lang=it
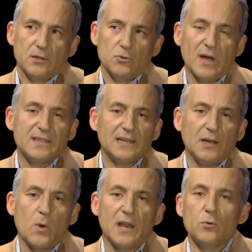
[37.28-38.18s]
durante
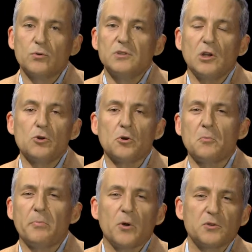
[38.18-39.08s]
la quale uno di
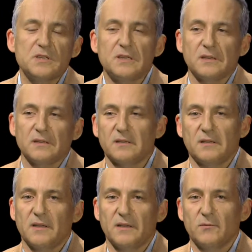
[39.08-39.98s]
loro, un po' così, eh,
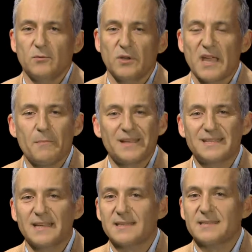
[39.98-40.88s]
uno che ama
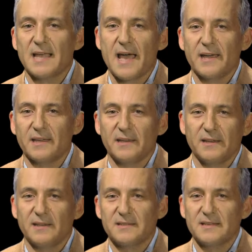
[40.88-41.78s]

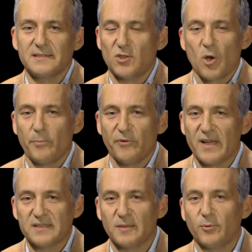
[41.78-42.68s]
scherzare senza troppo
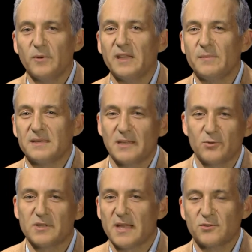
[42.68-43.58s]
farsi problemi se
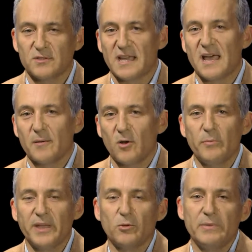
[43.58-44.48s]
lo scherzo sarà
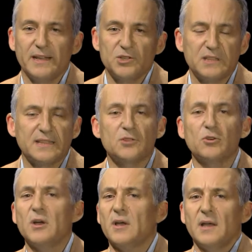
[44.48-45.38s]
o meno ben
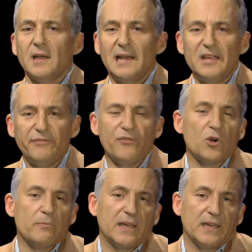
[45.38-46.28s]
accettato, li
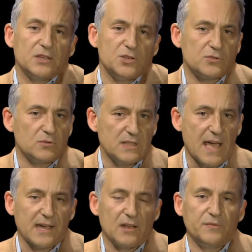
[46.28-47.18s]
informa che ha deciso di
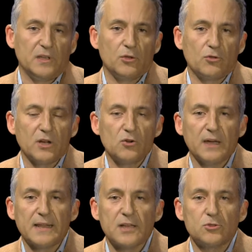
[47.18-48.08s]
dare al figlio non
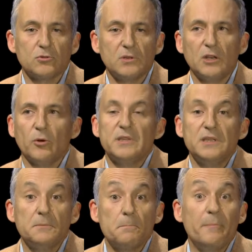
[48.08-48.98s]
ancora nato il nome
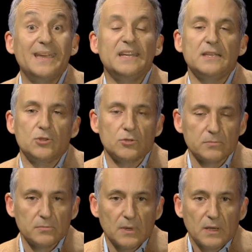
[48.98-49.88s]
di
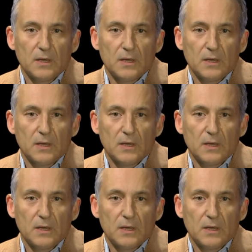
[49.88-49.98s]
Benito